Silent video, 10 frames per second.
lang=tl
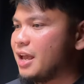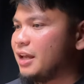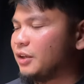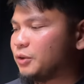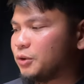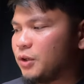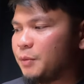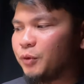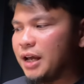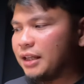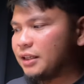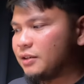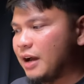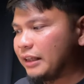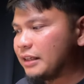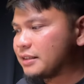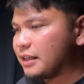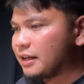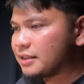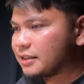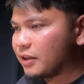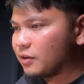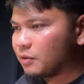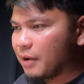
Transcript: Now itutuloy po natin yung ating series ngayong